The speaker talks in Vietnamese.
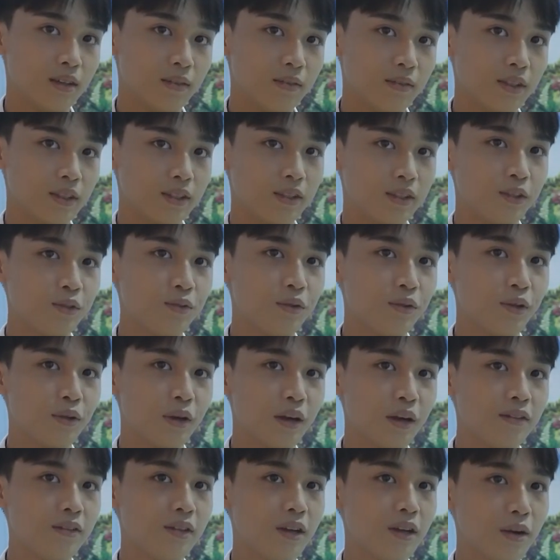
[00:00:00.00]
việc sử dụng
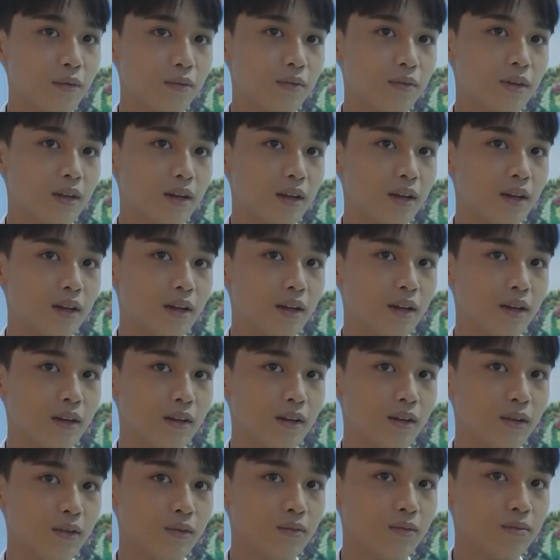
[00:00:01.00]
điện thoại trong học là
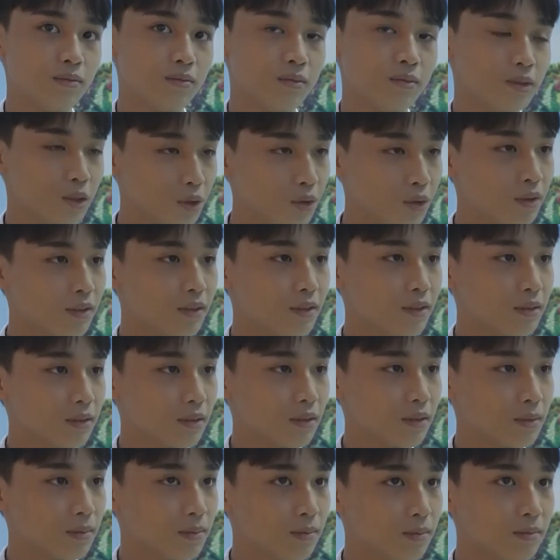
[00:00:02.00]
tốt
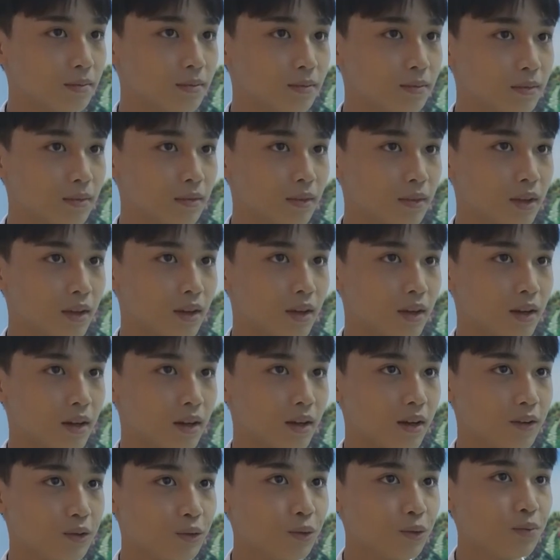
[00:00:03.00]

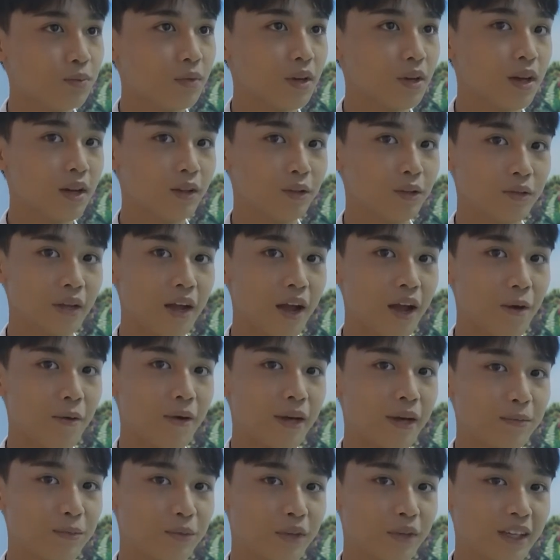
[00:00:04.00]
giúp chúng ta
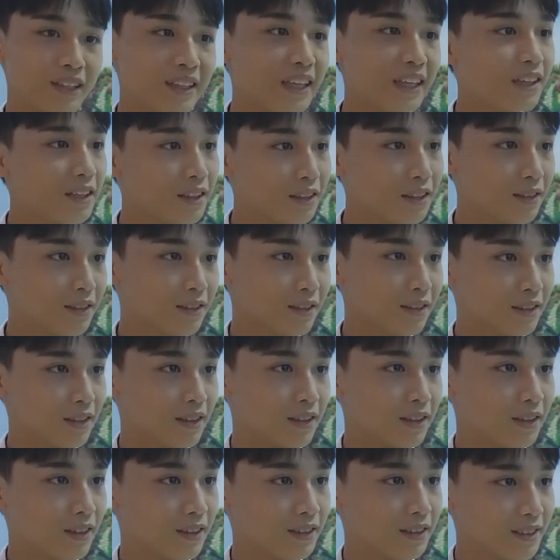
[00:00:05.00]
học hành một cách nhanh hơn
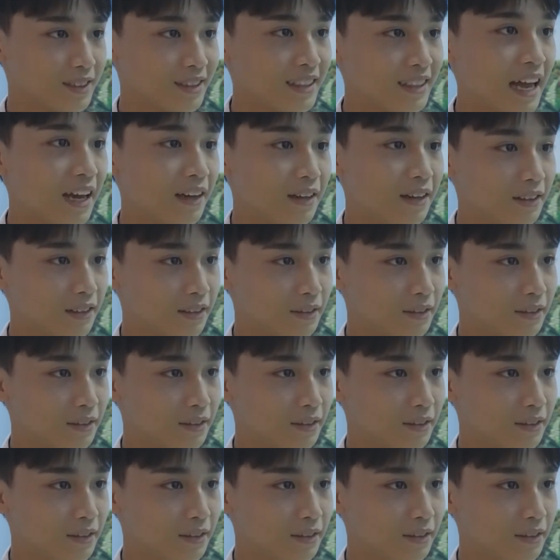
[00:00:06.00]
dễ dàng